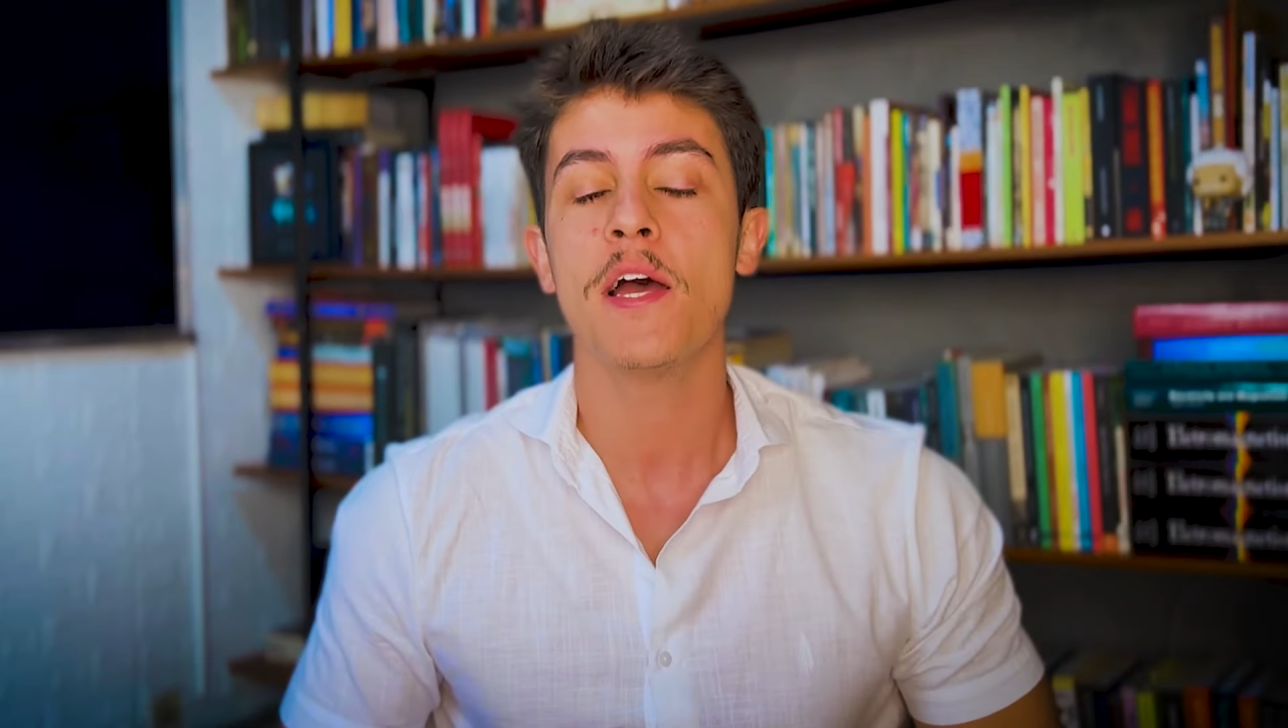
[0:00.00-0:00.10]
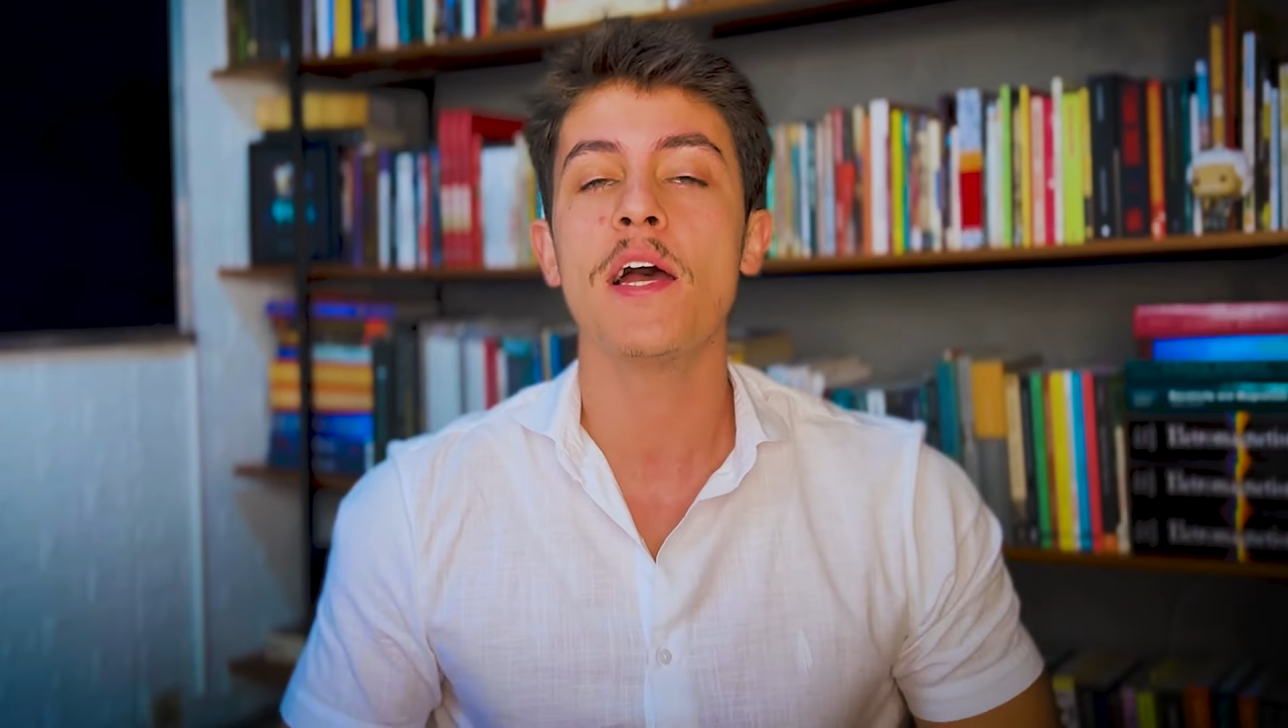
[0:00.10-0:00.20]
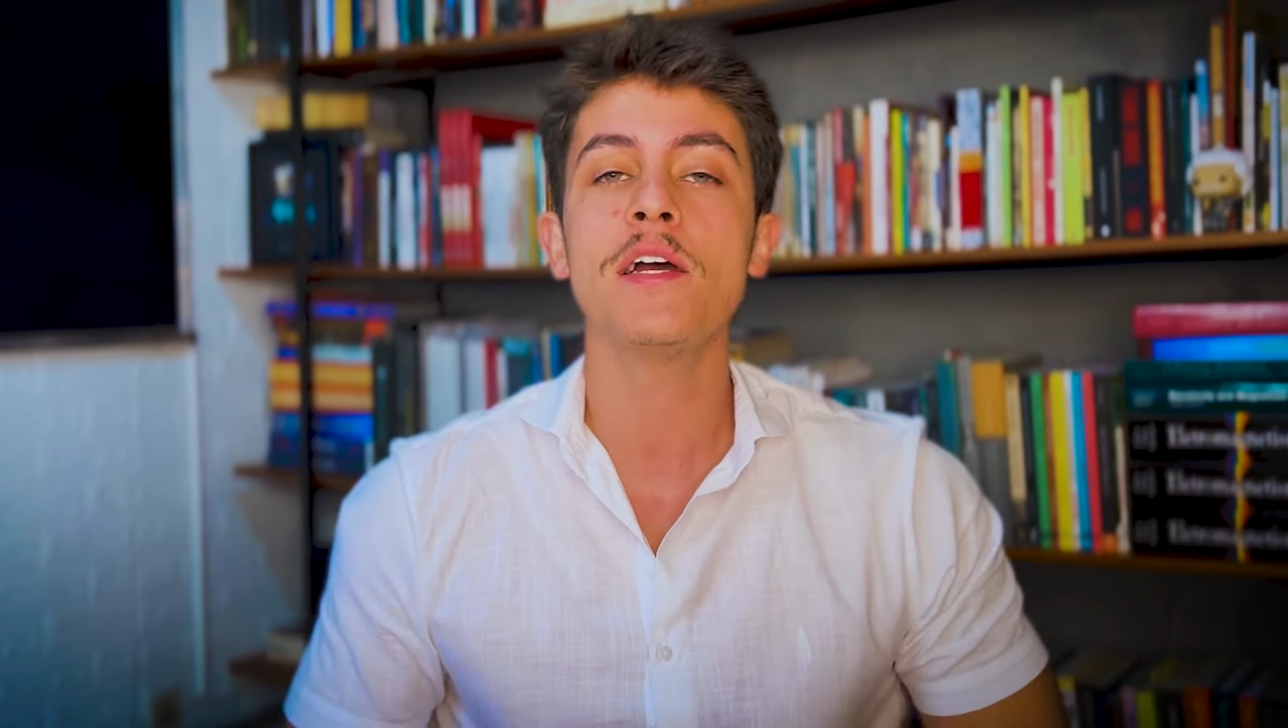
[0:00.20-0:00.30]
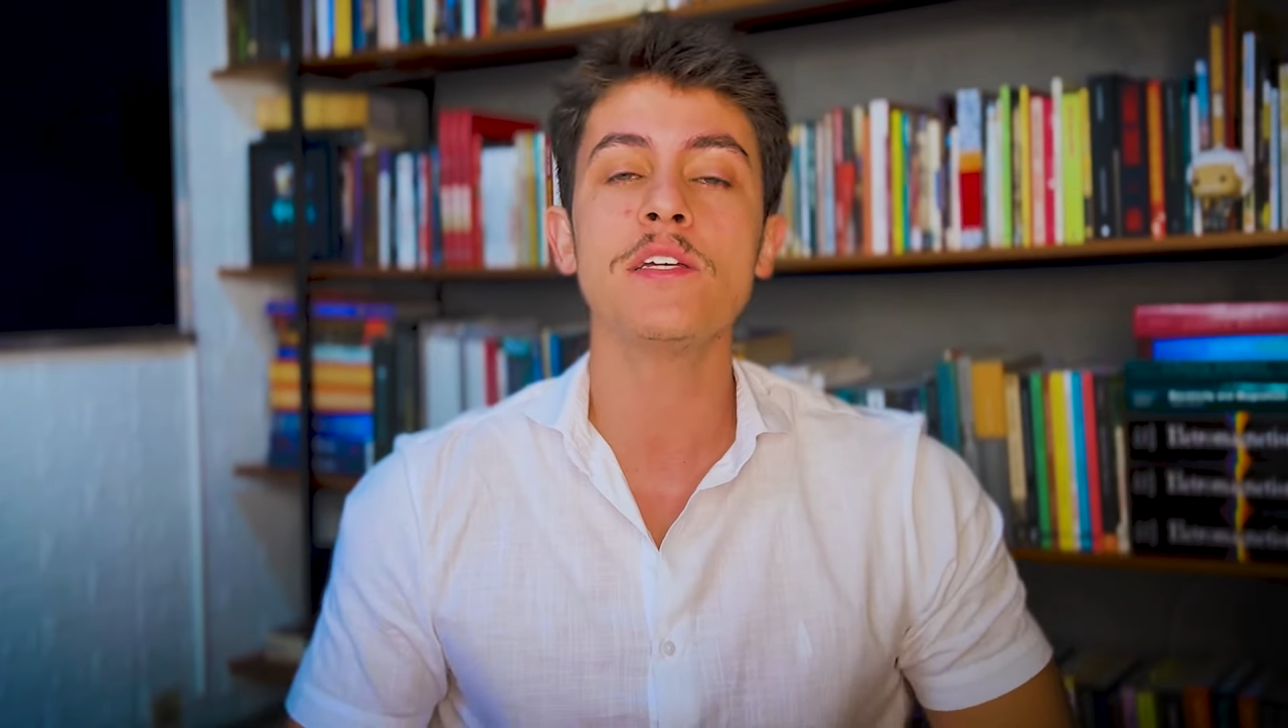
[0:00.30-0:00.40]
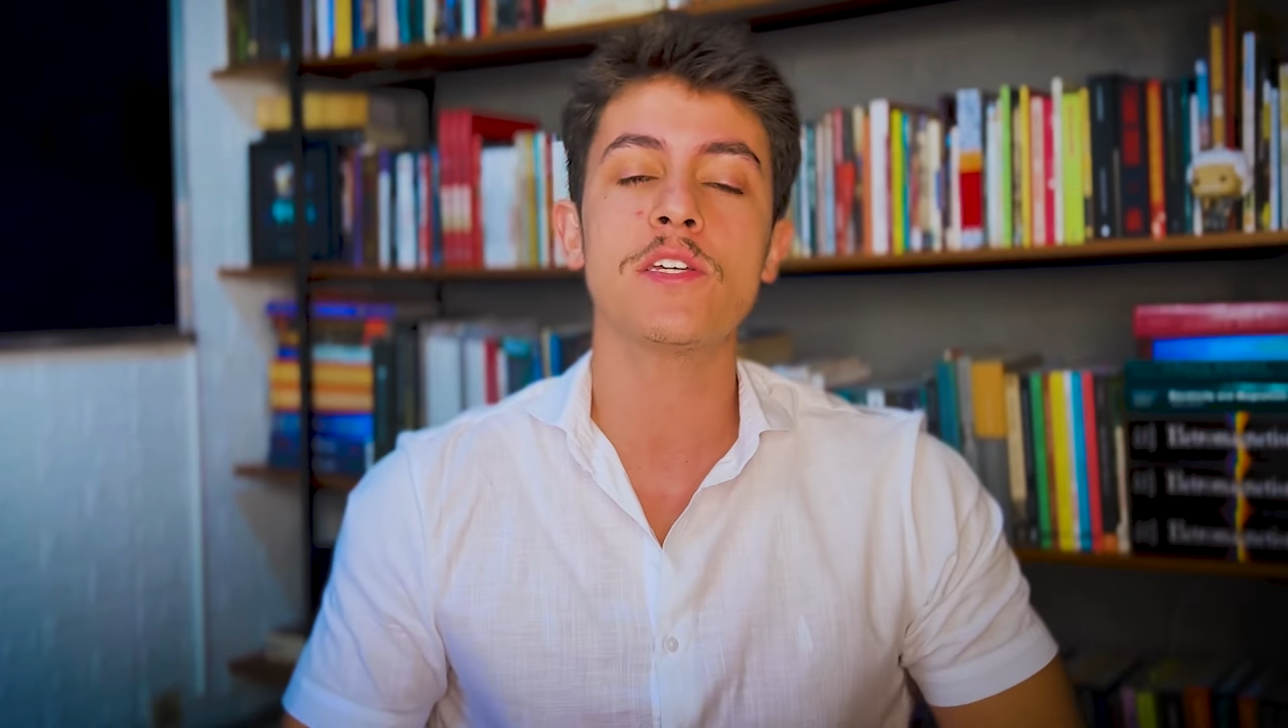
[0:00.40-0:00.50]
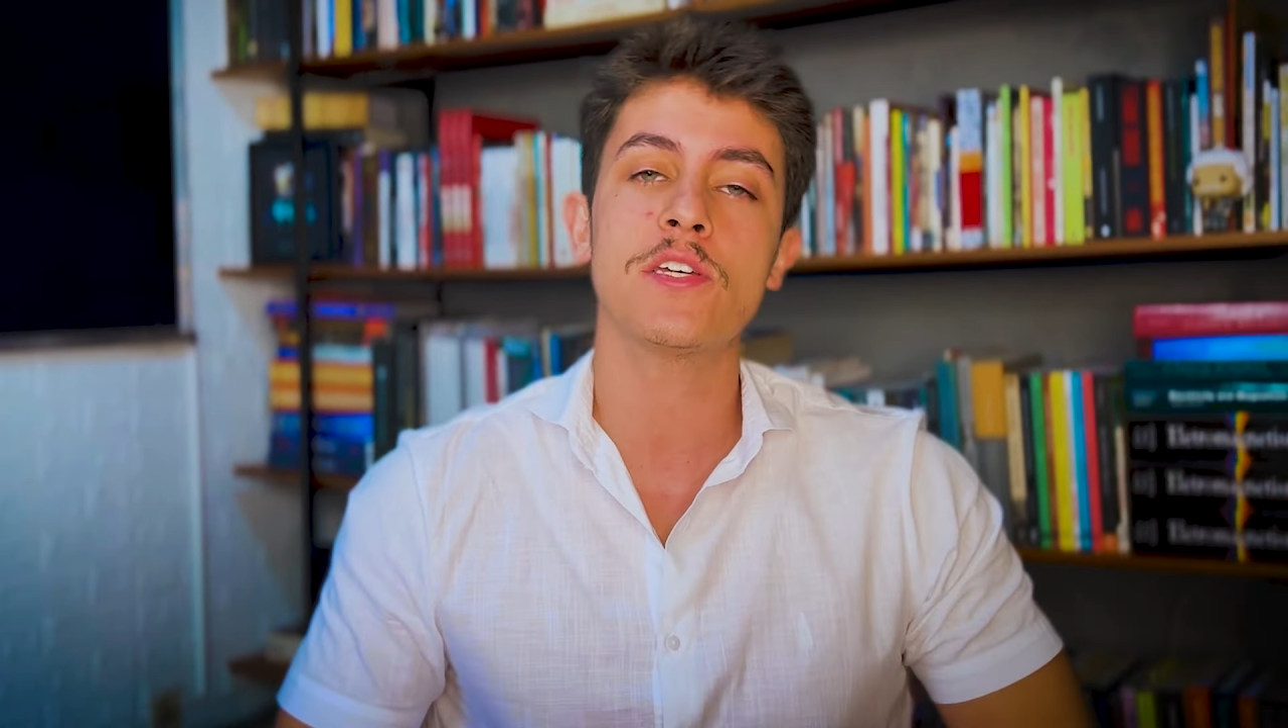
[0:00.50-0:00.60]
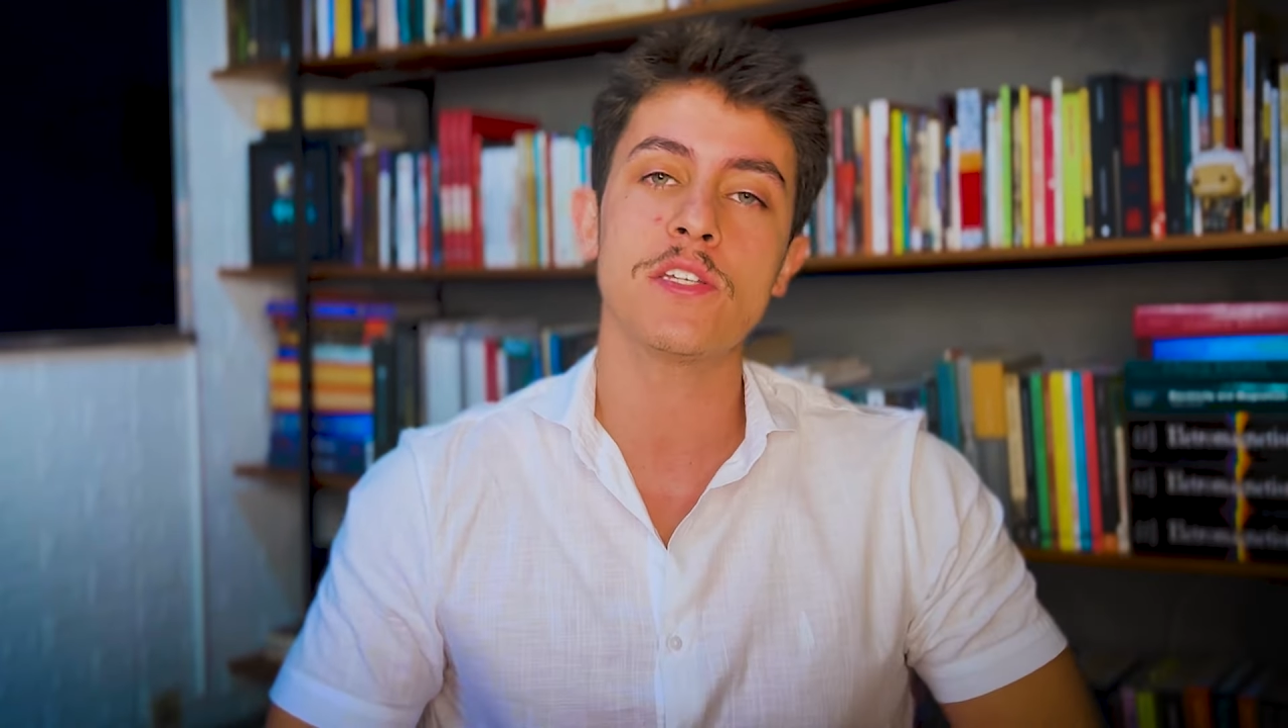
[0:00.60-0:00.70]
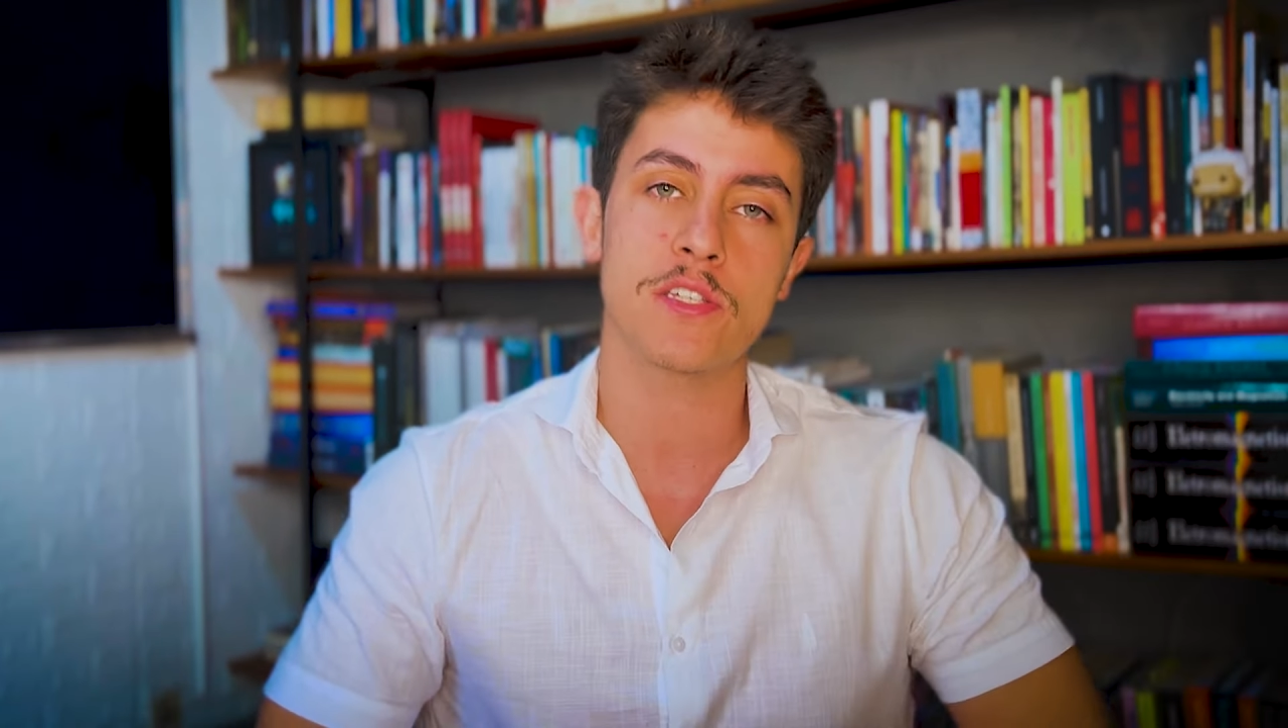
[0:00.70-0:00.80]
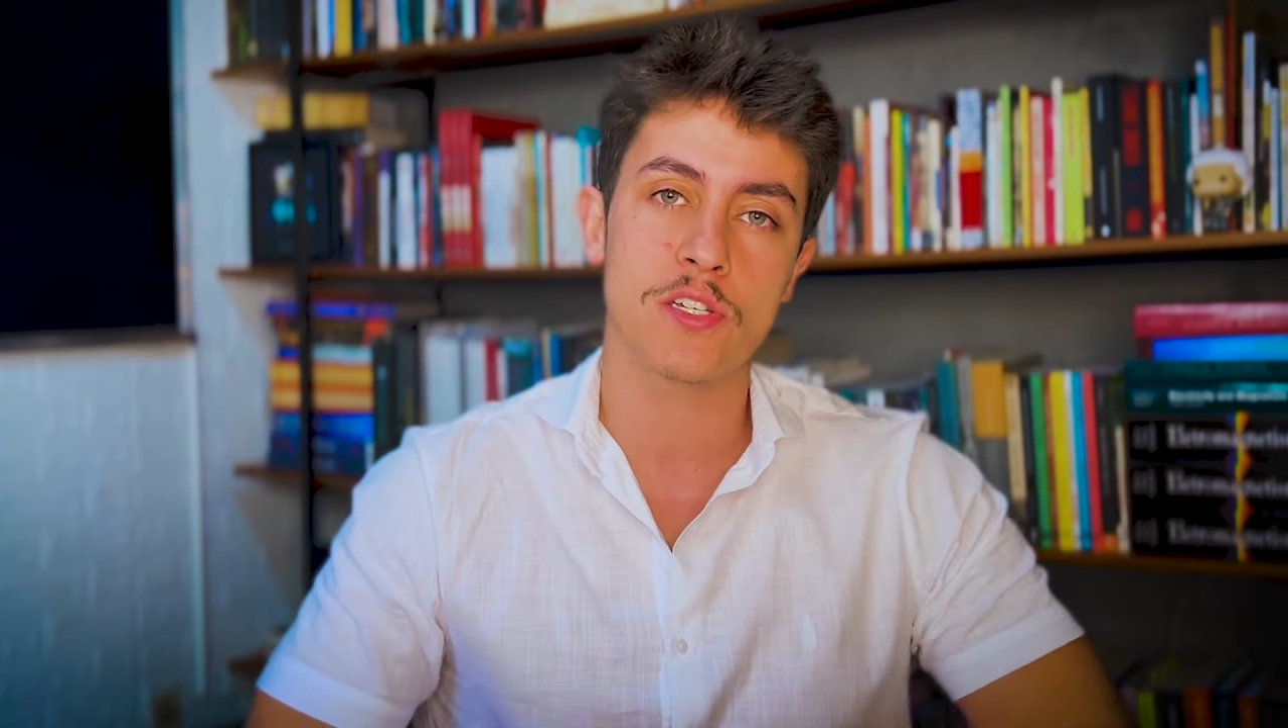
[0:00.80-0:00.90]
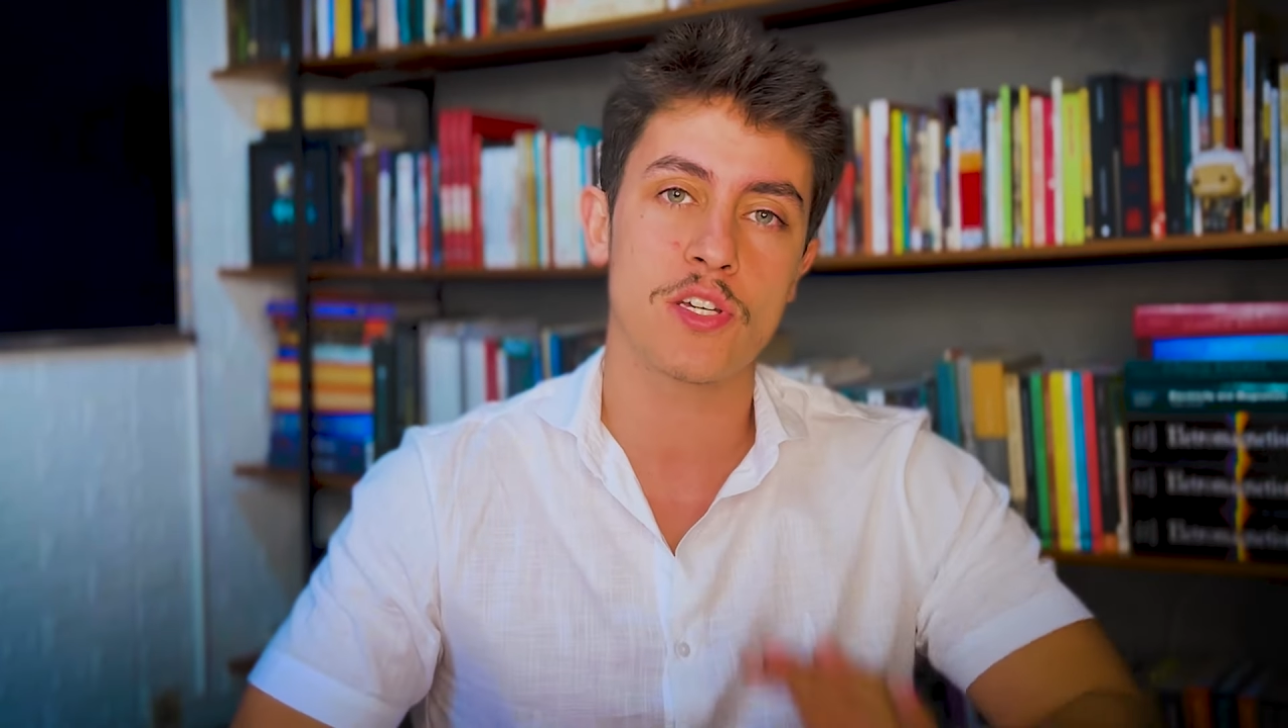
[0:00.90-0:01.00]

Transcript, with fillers: Antes